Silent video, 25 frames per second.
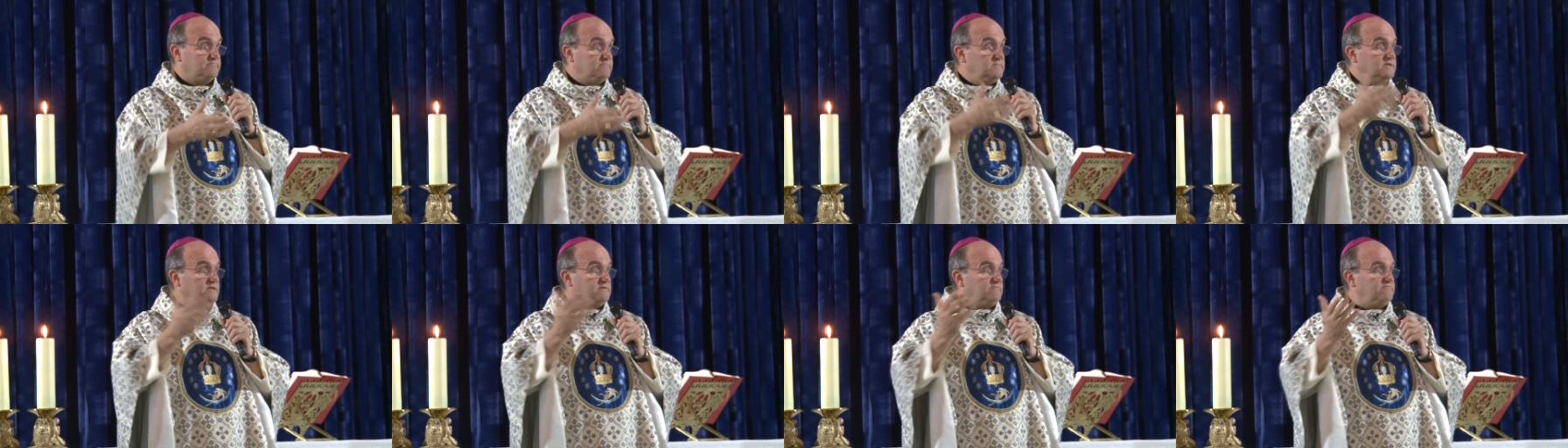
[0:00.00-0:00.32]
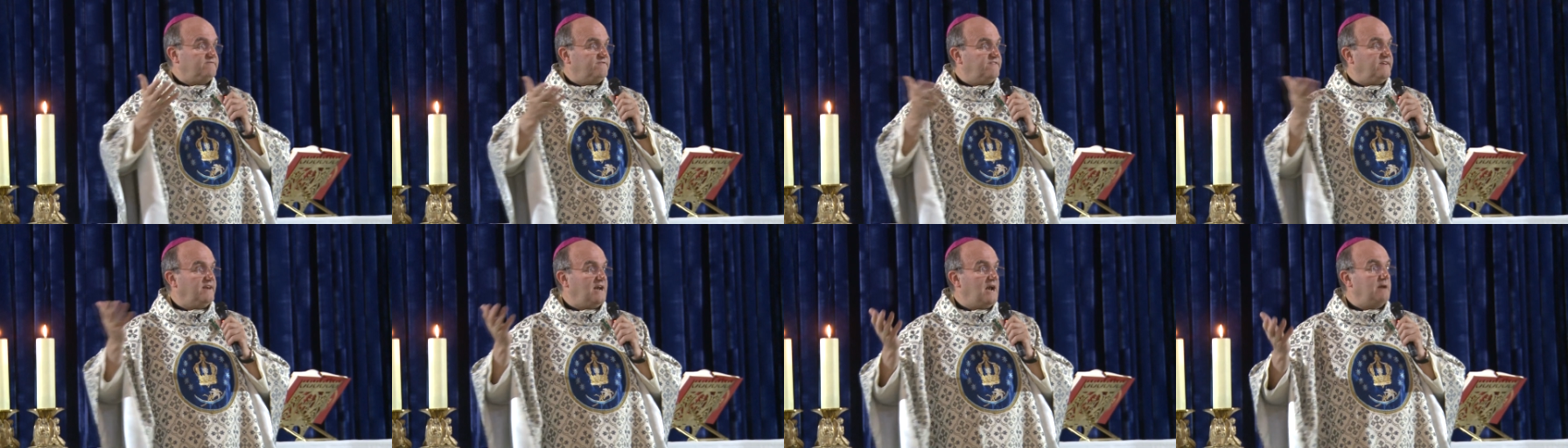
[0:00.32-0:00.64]
Y
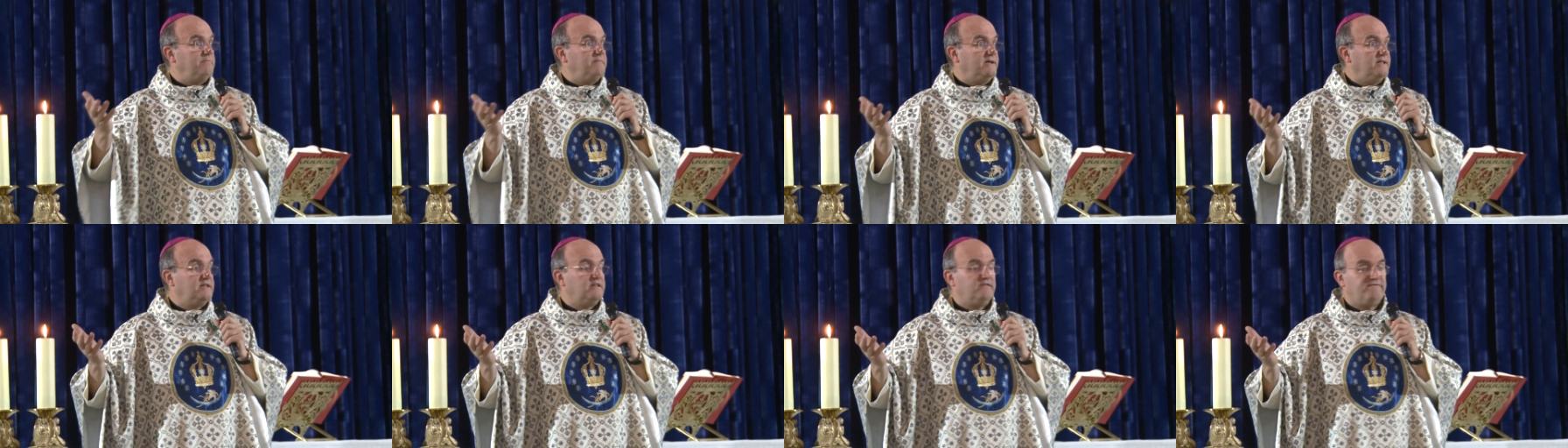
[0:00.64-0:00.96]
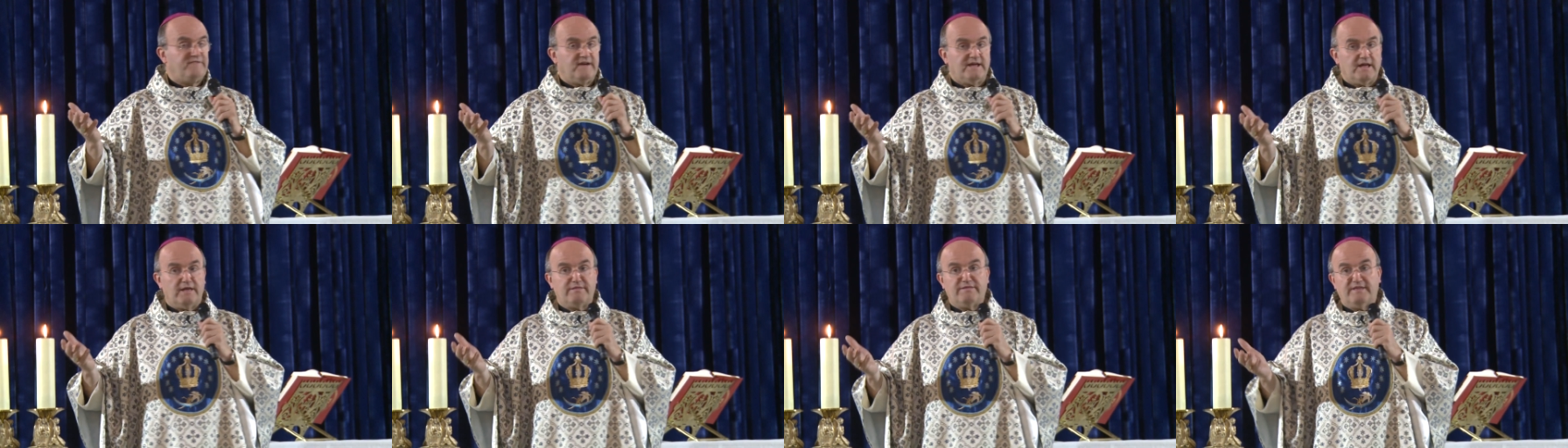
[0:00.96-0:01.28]
finalmente
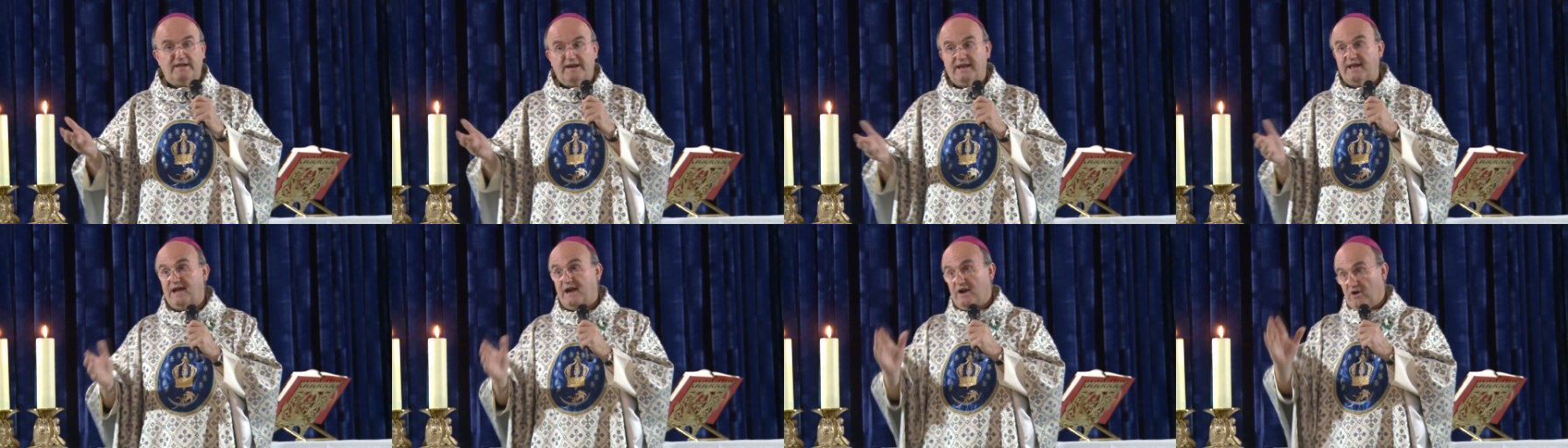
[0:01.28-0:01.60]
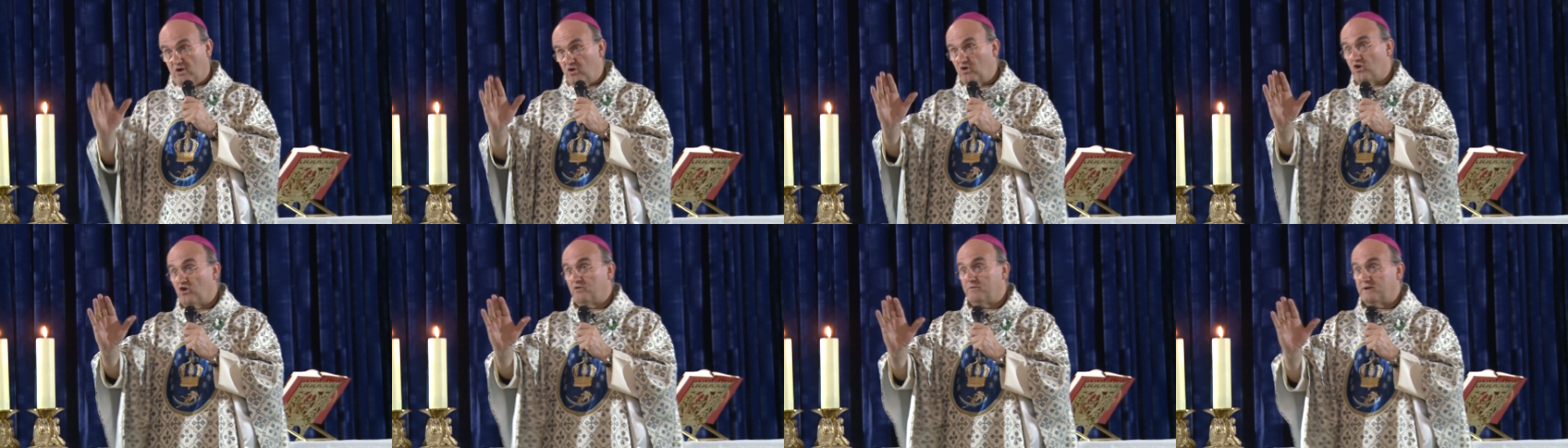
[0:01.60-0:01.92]

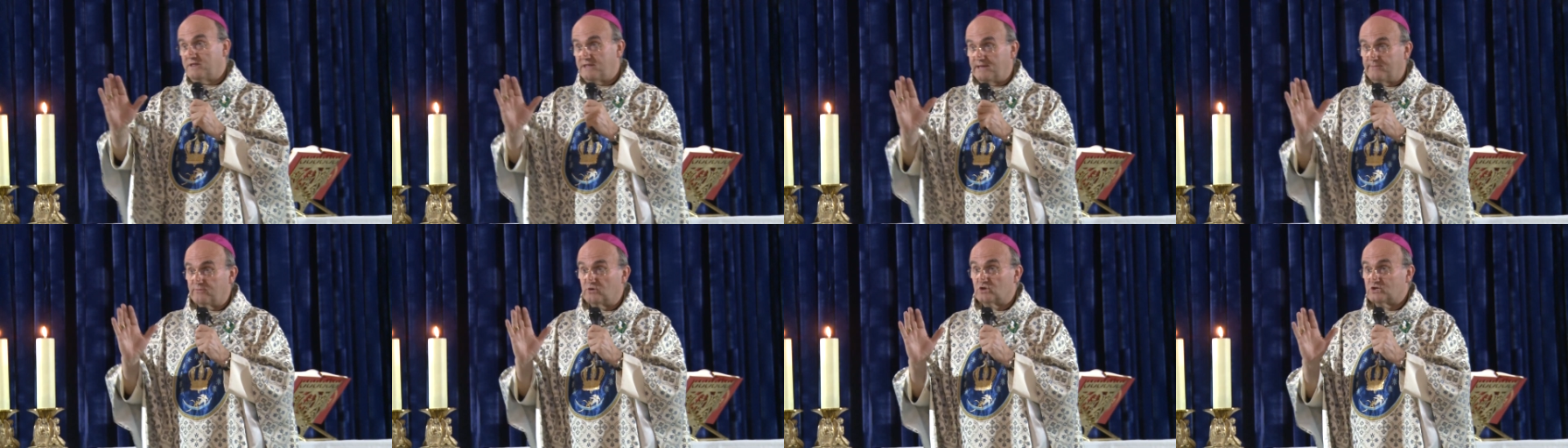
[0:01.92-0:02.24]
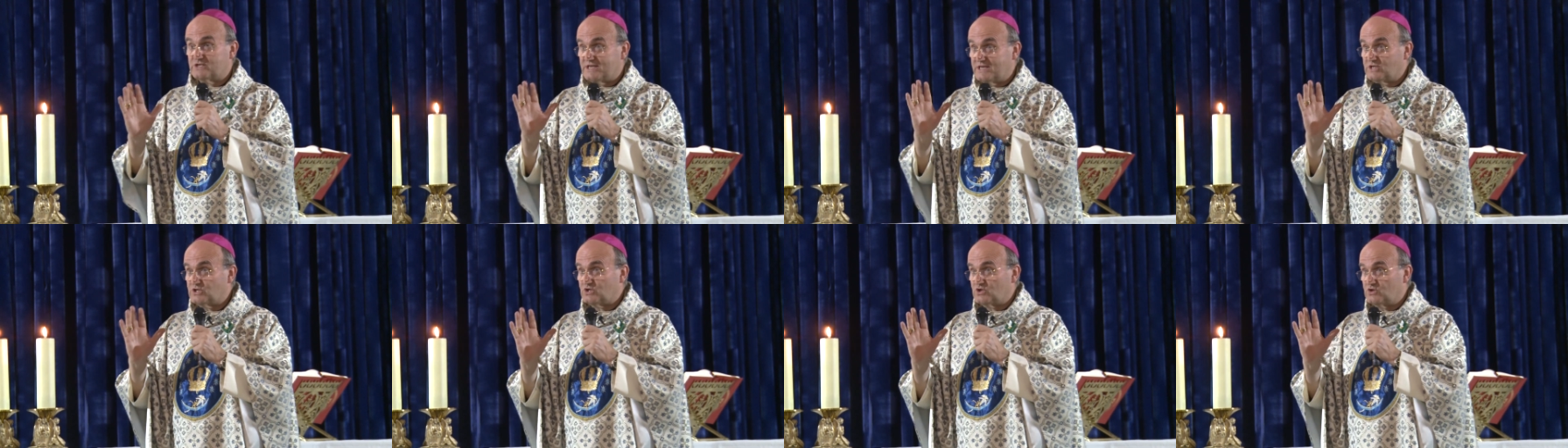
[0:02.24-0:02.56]
fallecerían. No
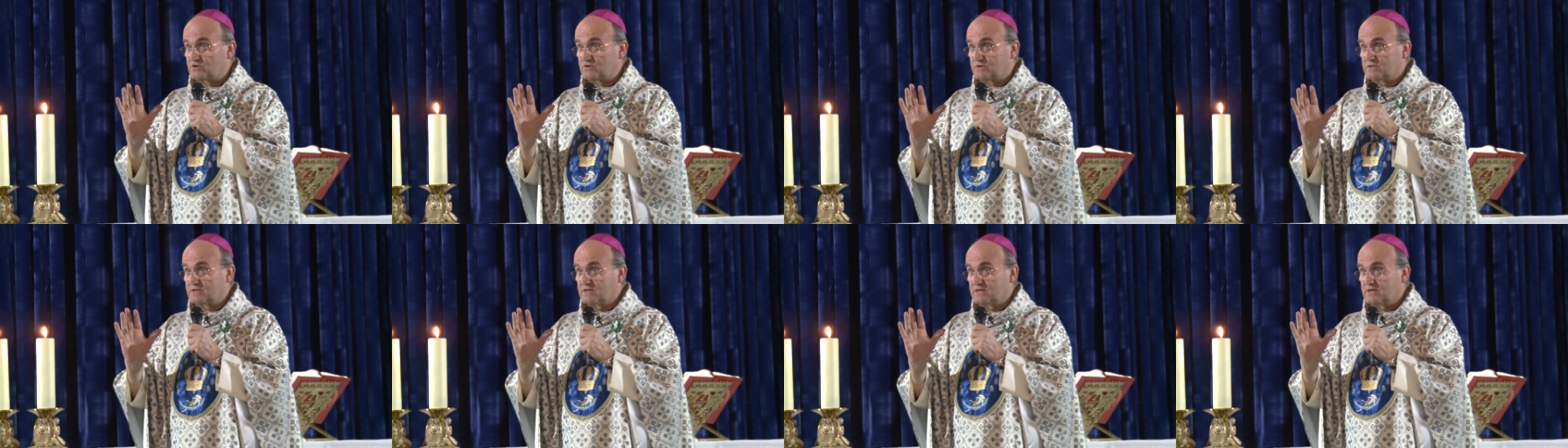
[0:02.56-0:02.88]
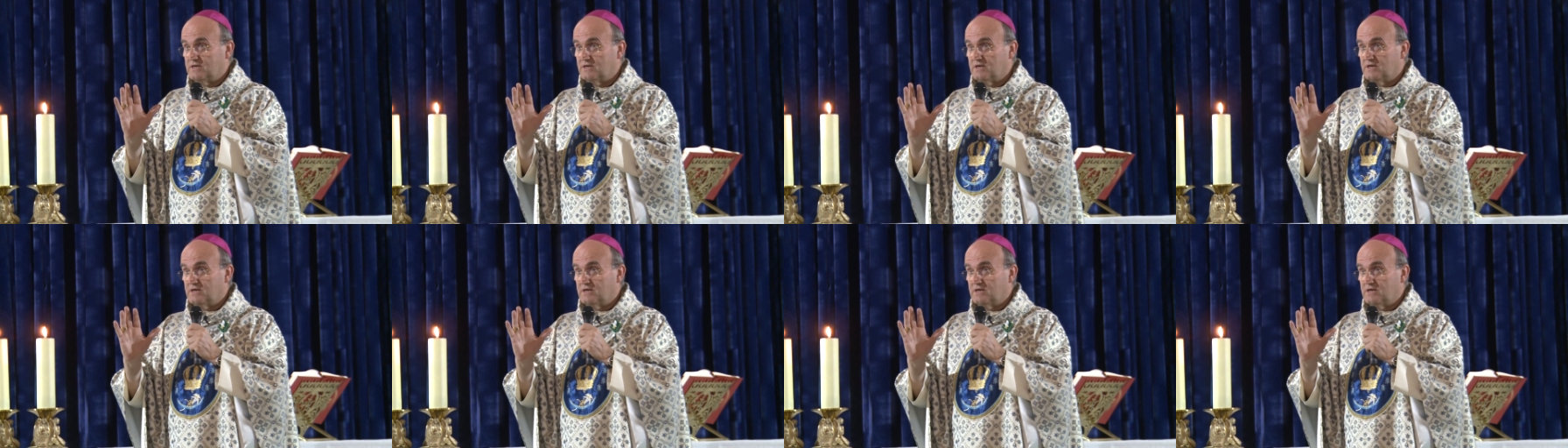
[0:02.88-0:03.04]
olvidemos eso.